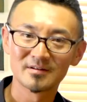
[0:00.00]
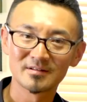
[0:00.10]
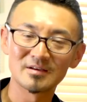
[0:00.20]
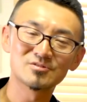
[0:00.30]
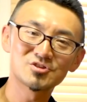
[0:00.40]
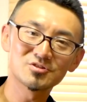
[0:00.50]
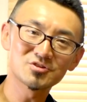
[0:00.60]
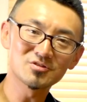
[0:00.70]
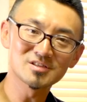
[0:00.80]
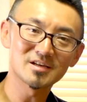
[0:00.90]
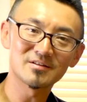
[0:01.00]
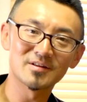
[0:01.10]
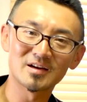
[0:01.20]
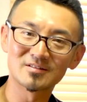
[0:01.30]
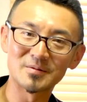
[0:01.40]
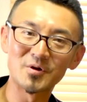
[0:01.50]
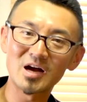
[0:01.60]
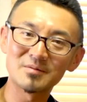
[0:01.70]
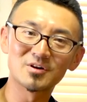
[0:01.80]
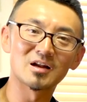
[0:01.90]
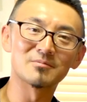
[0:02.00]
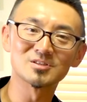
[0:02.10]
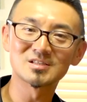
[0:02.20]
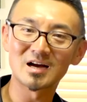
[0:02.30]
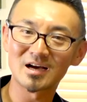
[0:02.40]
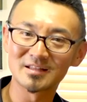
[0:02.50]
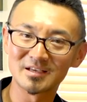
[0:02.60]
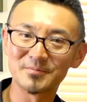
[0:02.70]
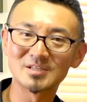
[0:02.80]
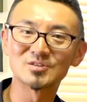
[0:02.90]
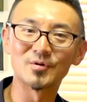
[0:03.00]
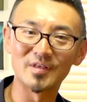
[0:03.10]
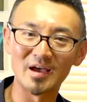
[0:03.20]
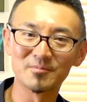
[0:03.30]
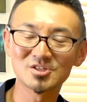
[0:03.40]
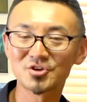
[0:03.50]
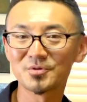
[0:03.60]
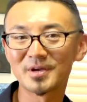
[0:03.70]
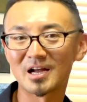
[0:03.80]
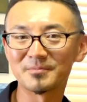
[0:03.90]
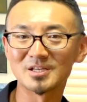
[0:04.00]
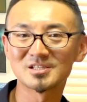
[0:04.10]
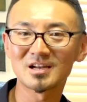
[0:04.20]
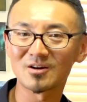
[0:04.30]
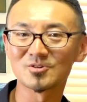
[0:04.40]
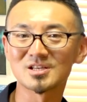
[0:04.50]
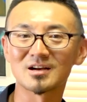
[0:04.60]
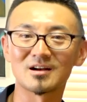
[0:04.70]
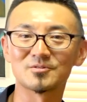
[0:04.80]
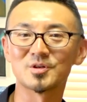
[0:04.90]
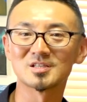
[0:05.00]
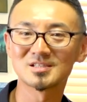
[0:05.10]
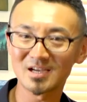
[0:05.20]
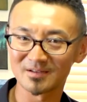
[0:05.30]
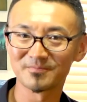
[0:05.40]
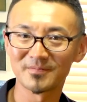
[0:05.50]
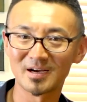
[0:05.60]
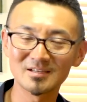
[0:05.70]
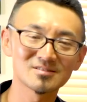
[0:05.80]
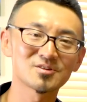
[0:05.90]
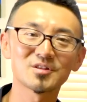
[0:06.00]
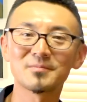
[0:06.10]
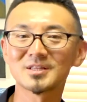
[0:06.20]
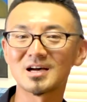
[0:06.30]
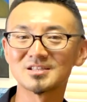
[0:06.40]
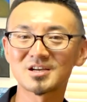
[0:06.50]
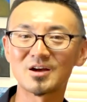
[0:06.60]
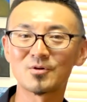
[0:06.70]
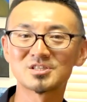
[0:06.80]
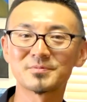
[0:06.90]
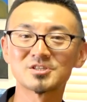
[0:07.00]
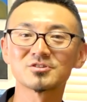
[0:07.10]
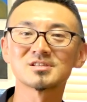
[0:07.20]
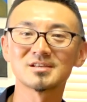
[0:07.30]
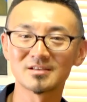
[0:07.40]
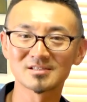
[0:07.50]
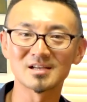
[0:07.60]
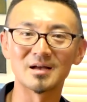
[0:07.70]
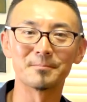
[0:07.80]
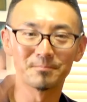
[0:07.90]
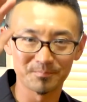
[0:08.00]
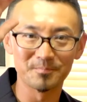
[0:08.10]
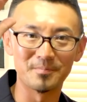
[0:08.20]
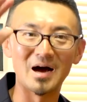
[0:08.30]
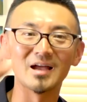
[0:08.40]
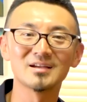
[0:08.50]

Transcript: でうちの受講生ではなくても外部からも参加できますので、もし興味がありましたらご参加ください。はい、それではまた次回お会いしましょう。 See you next time. Bye.